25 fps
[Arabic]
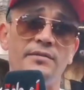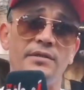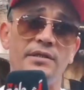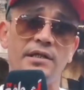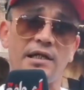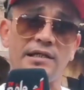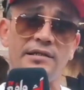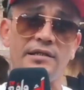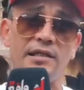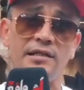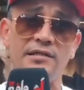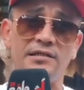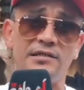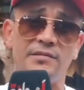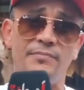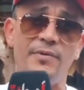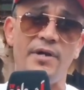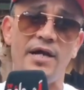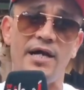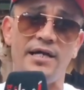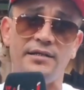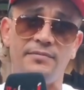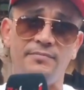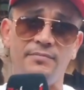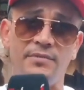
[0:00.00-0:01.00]
نقدر
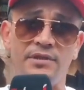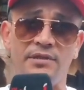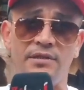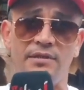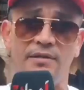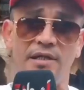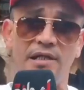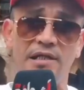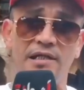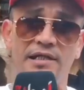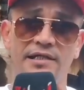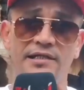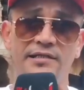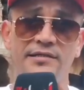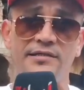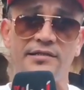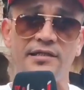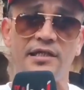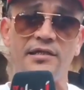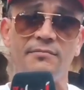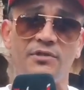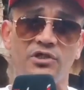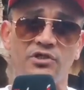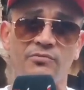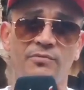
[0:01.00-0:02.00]
نتباعد من
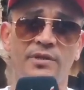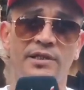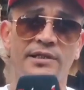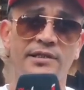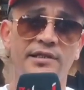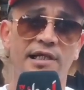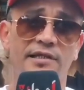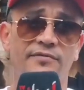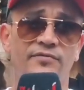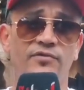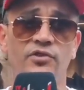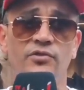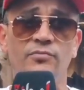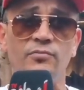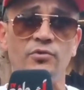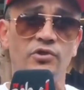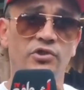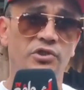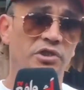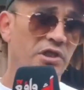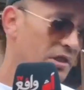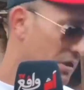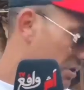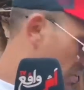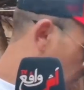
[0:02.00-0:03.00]
الانسان باش ما نطيحش شي
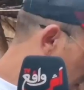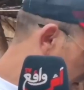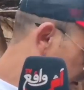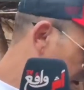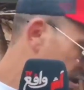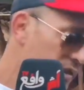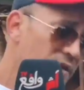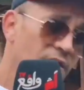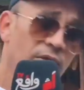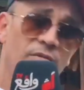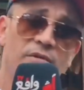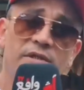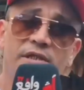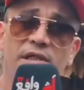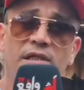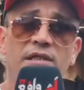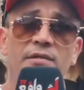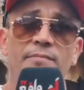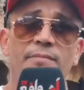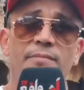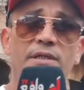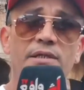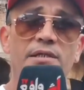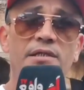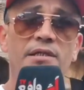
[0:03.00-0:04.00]
مشكل نخرج انا
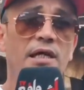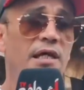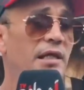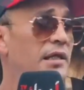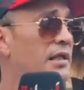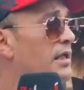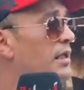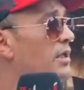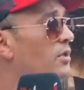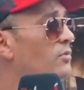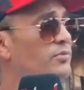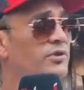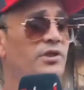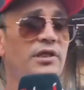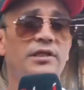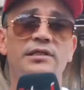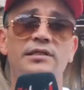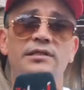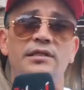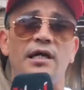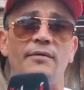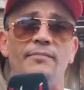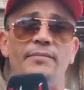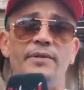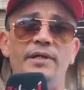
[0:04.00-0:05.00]
والكليبه ديالي ونمشي
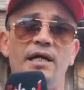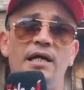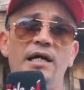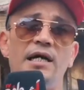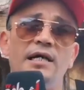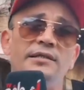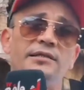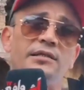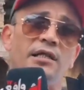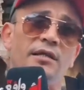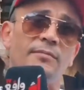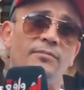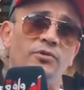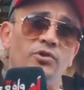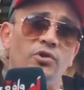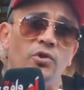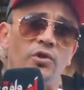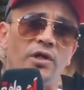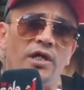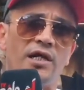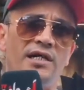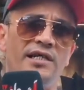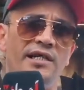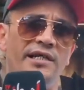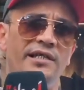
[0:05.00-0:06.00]
للطبيعه نضرب
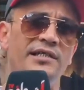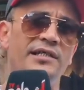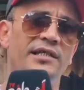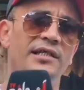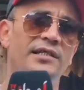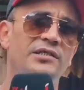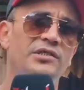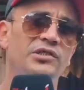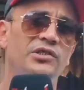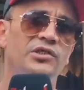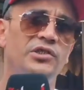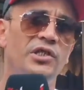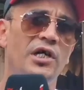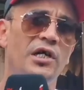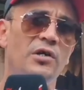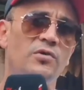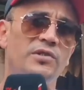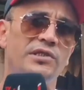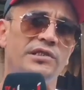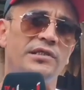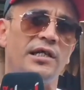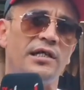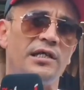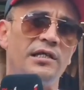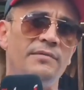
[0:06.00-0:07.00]
دوره يعني
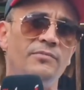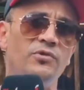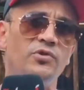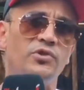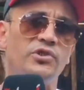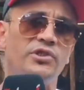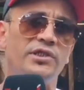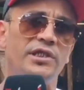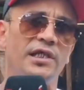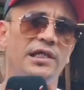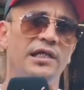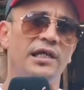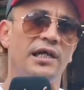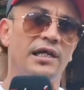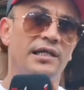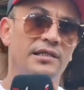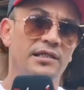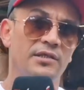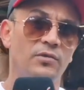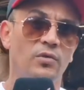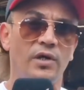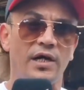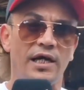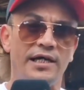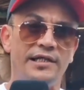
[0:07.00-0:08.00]
كنتجاوز ذاك المشكل اللي غادي
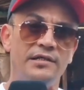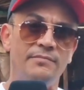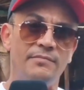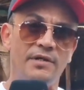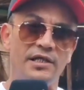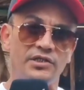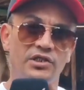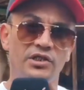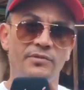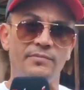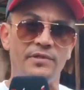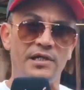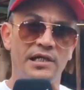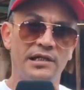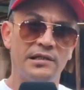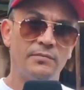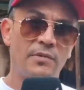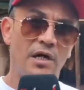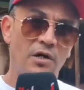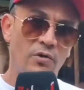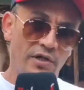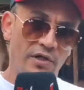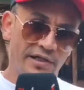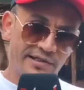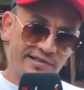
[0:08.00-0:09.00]
يوقعني مع شي بنادم
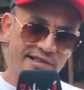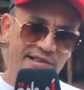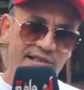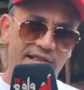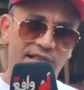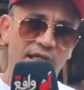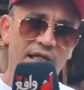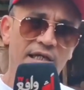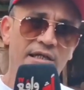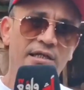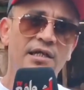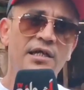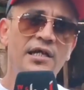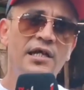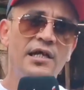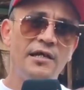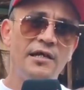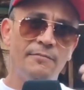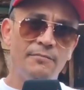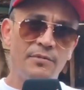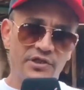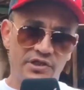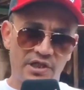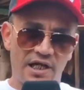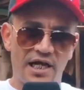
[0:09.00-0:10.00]
او احتكاك
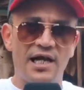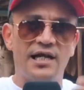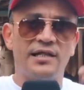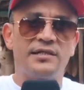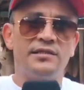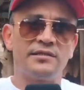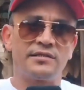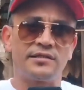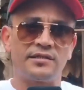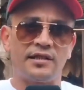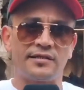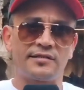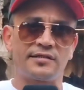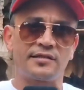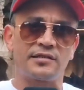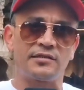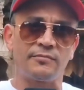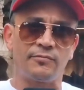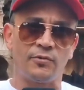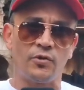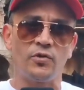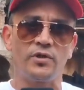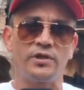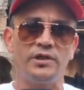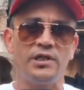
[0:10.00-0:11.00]
باش عاد
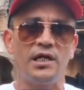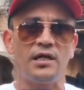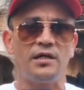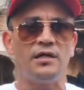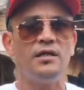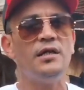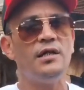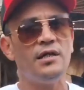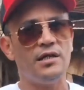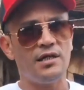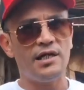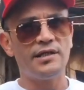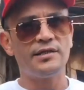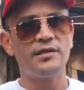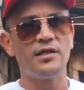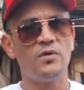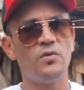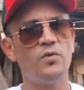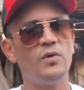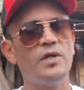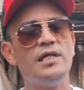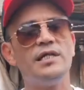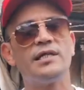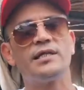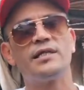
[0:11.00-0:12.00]
نتعصب وكذا هذا
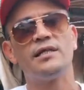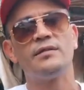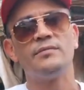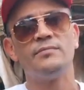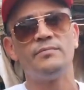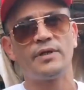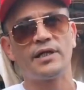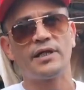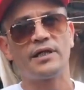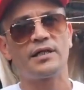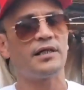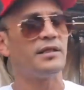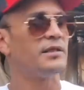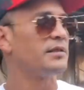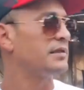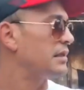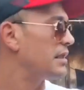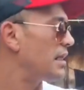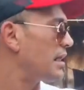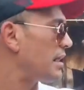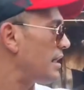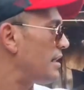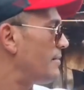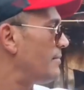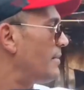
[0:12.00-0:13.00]
هو اللي كنبغي
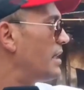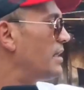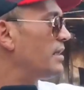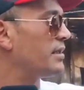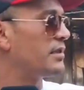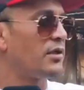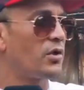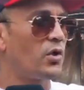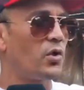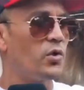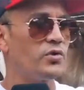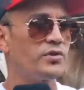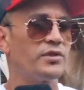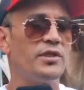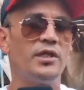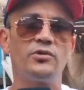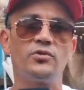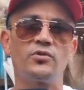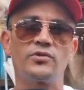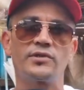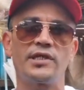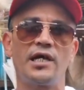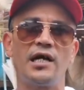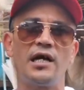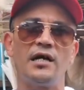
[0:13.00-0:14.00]
كنتلاقى بحال هاد الخوت
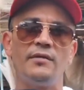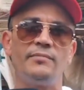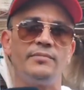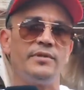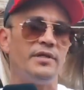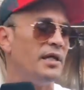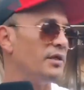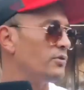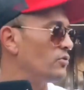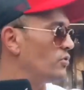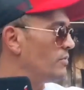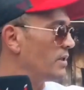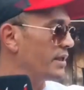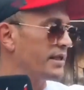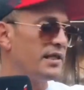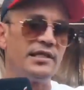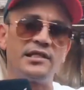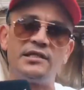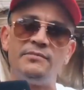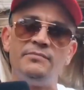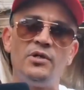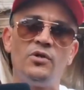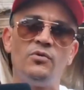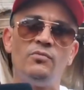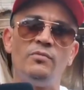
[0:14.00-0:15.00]
هادو صحابي هادو ما
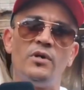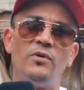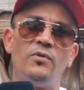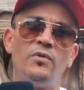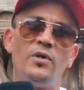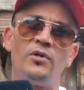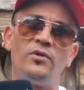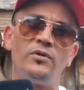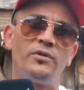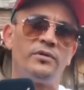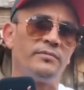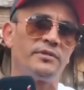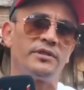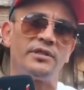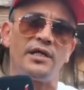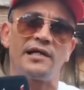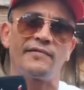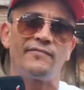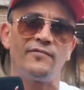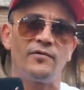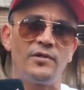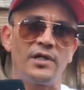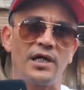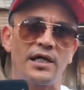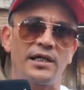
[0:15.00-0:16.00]
كيكميو ما والو ما
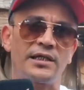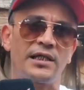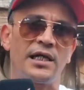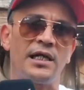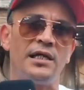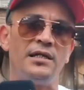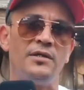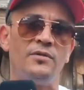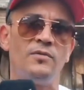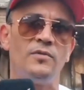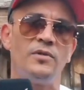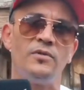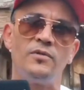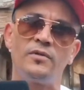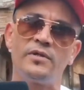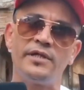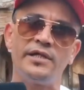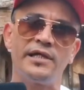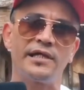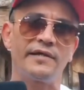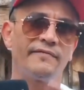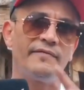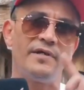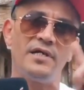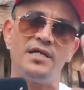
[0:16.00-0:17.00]
تيعرفوا لا قطعه لا والو
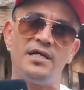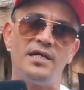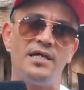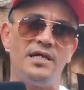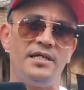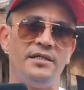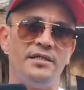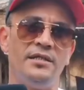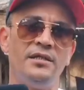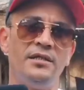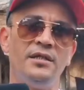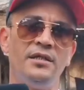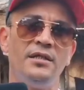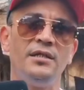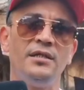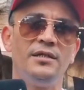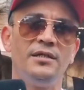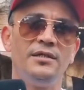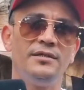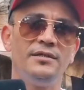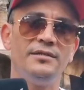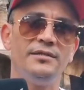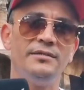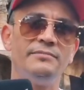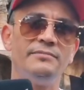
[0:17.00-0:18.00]
كنعرفها انا
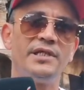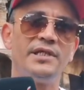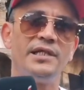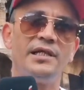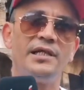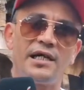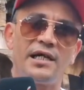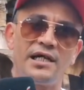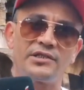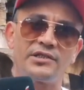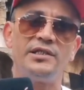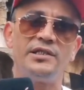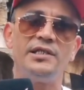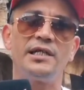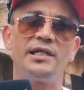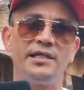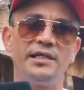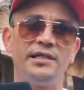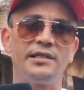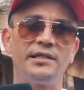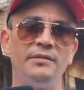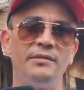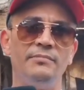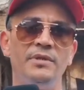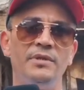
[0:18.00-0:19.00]
فهمتي انا قاش انا
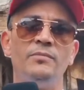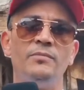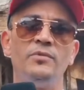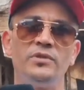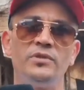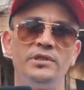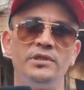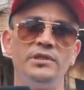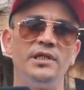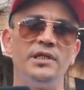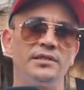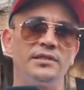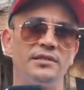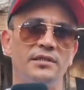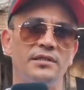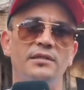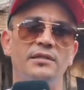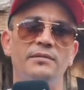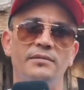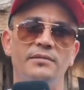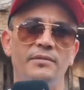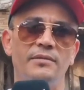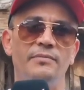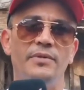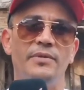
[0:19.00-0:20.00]
كنكمي مده
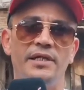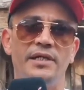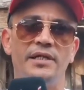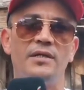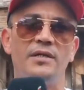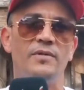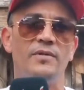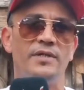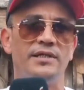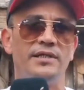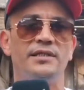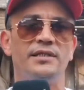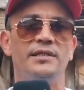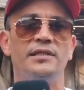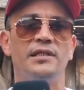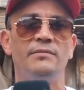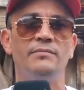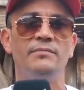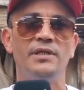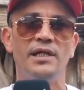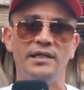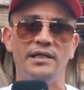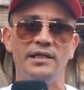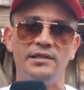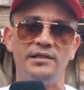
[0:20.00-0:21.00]
كبيره وانا
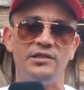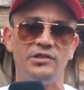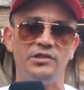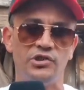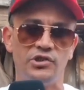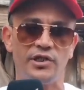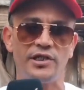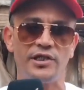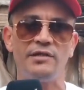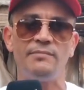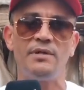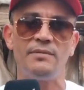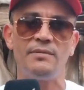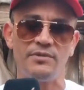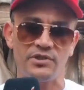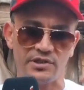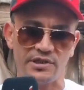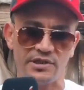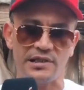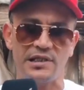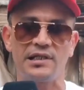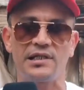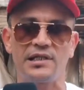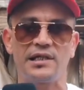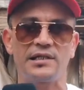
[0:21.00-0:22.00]
تنكمي عندي تجربه باش
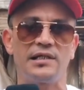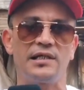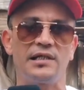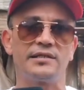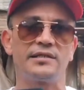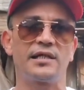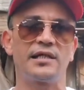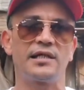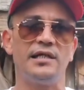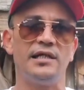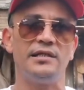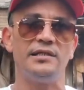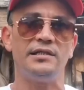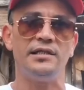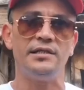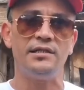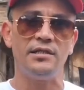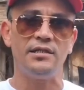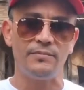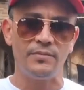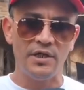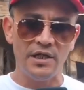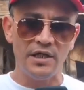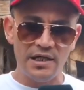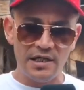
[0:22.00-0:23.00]
قلت لك هاد الهضره هادي
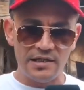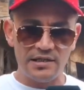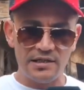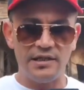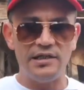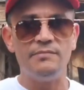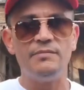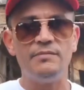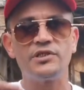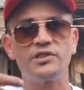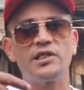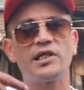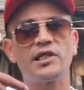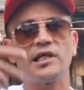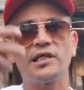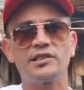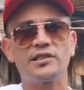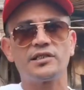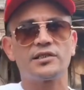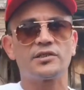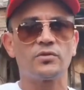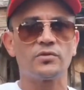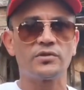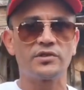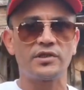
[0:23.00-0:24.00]
يعني انا يعني ماشي غير
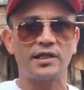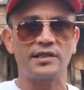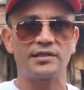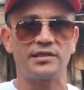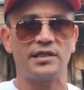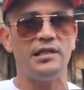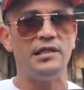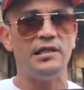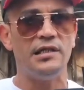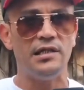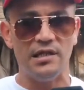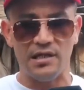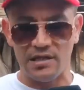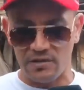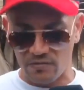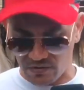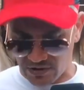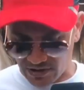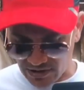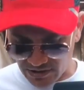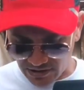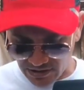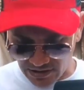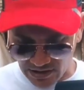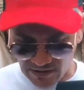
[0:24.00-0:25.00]
جيت ونطقت على
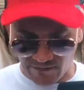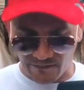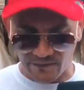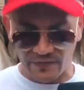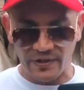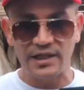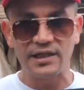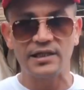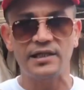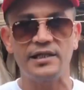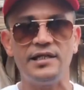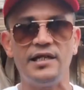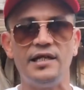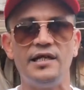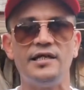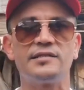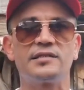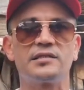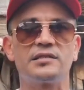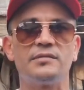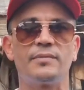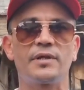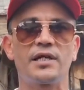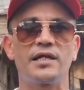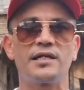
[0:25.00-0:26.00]
الهواء انا يعني راه فري
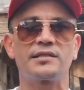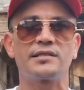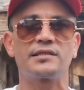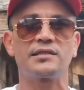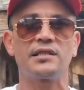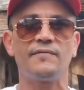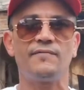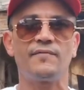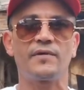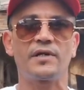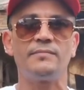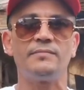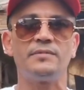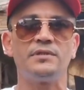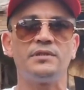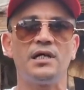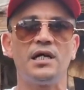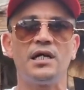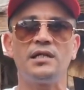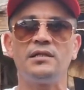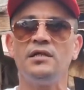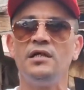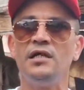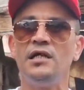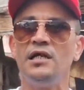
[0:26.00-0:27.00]
كنحس براسي في
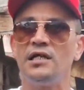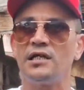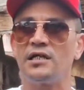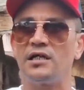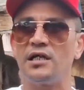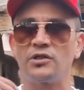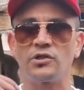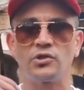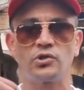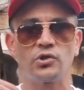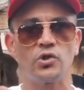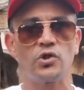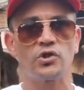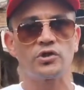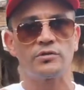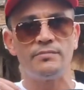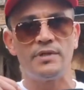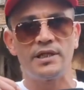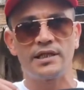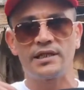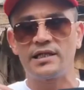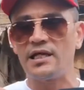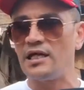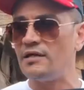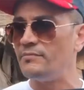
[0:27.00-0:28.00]
رمضان كنوض
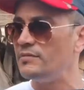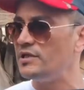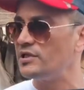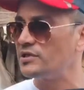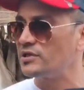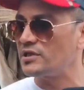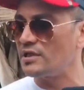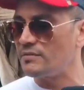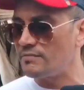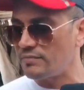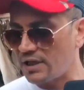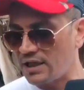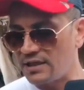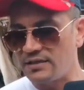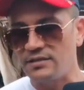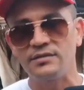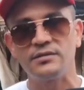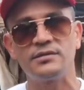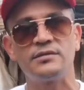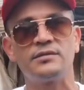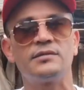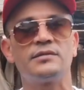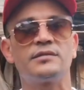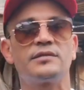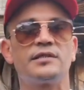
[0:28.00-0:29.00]
ما كاميش تنبقى
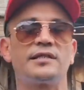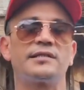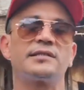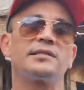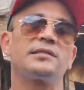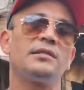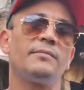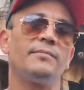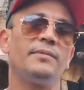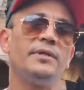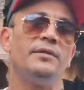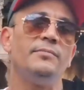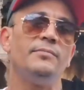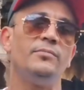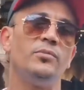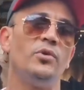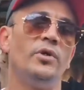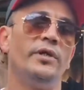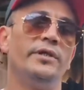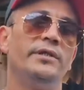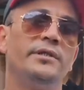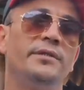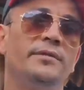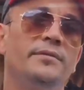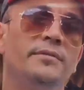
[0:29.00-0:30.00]
نتعصب غير
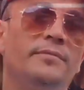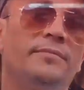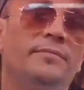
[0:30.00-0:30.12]
بوحدي